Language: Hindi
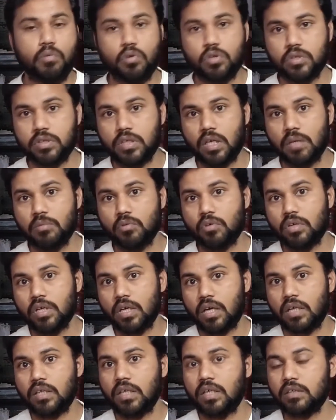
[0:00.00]
वॉच टाइम और
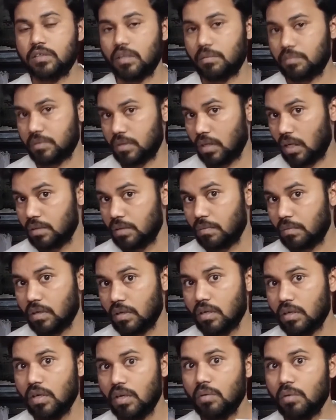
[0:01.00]
एक हज़ार
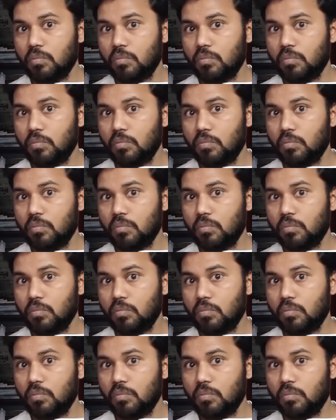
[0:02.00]
सब्सक्राइबर